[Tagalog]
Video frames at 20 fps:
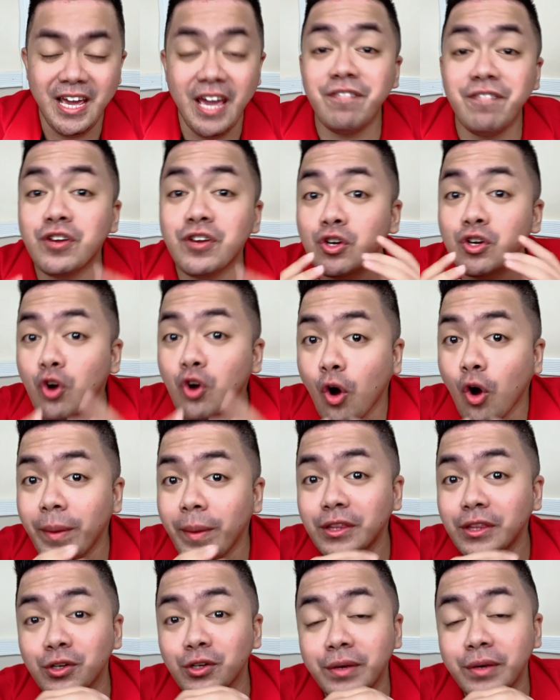If you're
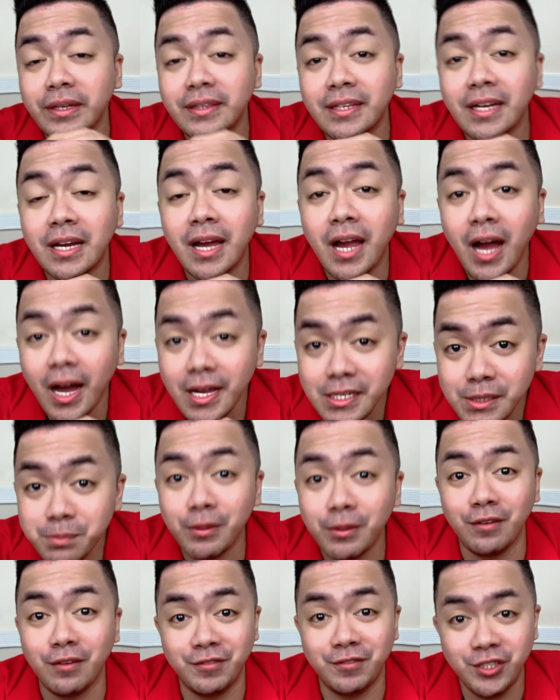going to read the
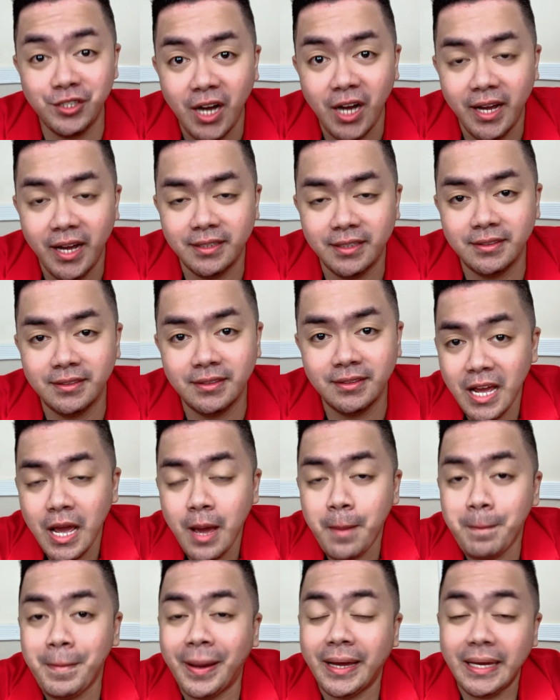Gospel of John,
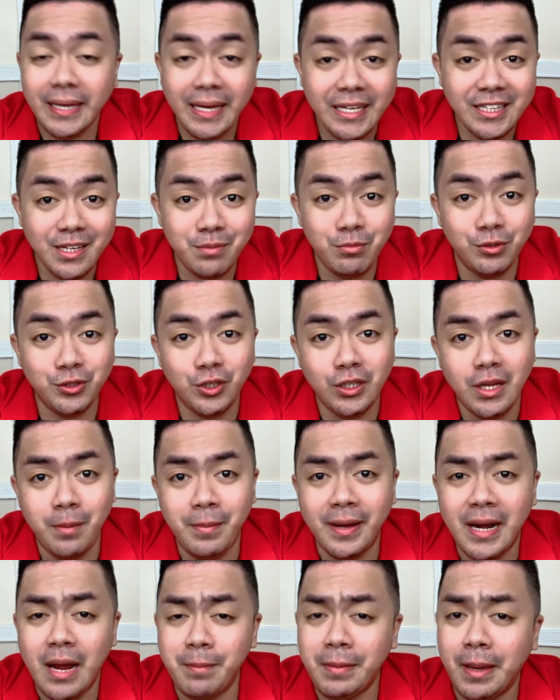makikita mo doon na
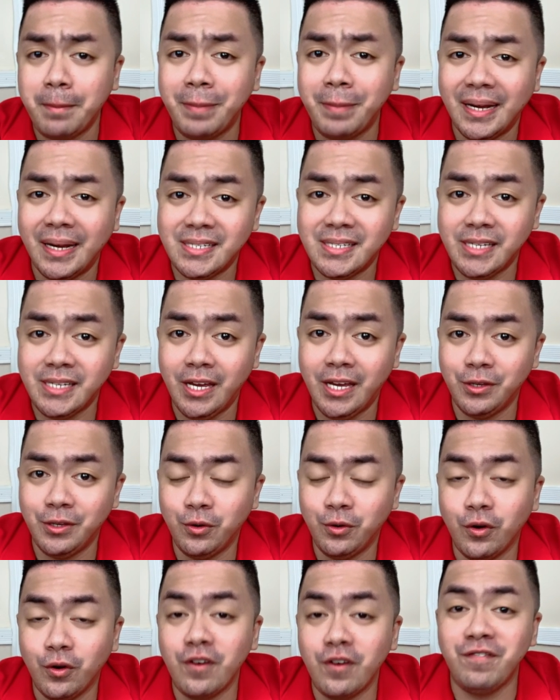maraming pariseo
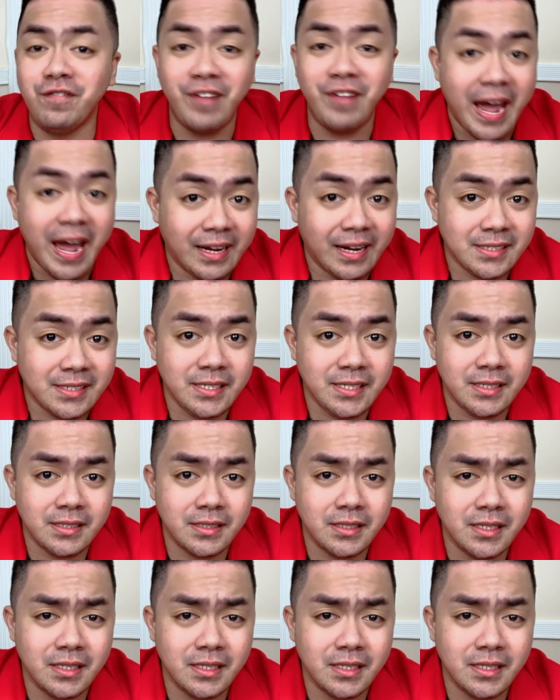or Pharisees.